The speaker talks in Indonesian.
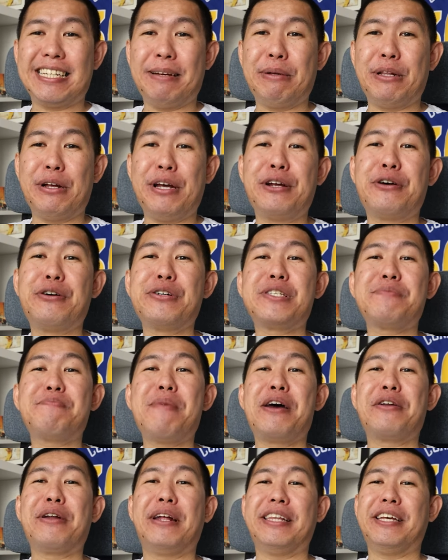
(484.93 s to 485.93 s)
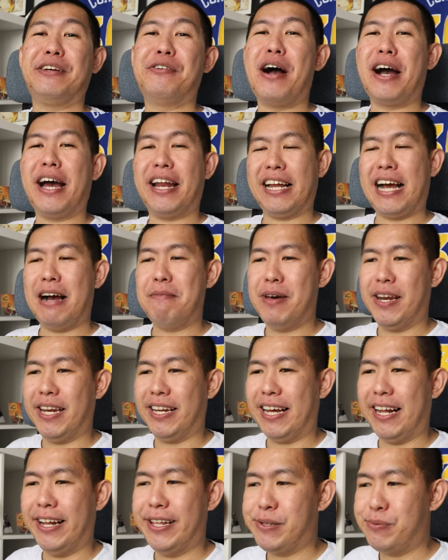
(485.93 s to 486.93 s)
Siapa tahu ada gosip baru nanti gue akan kabarin
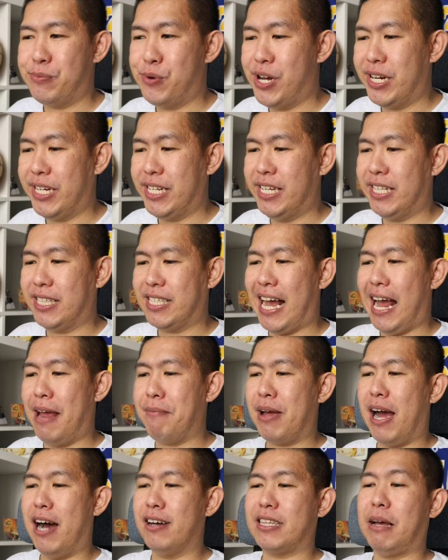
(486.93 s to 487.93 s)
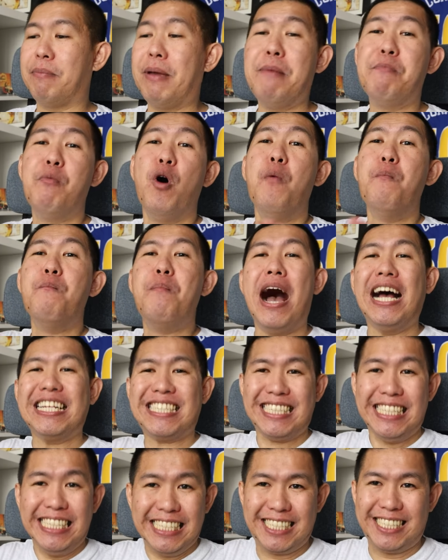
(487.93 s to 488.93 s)
kalian semua di time Ah Tapi yang
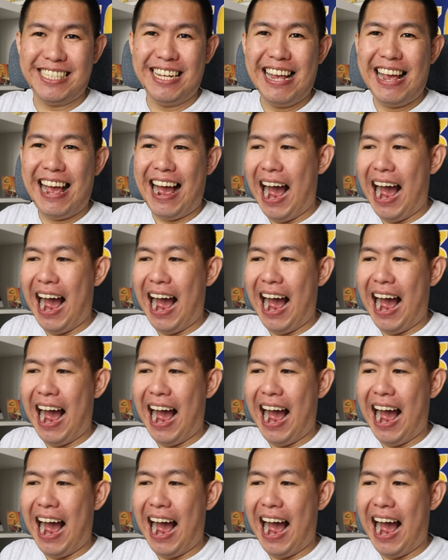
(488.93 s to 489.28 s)
bombastis